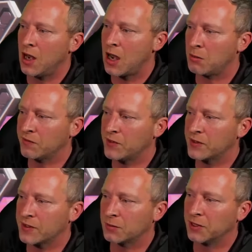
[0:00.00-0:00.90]
Aber wie
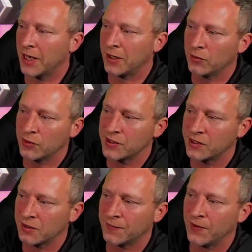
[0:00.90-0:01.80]
gesagt, mit
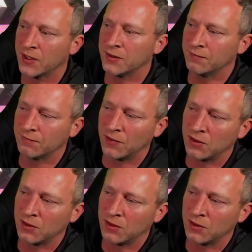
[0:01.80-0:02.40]
91 Death-Werten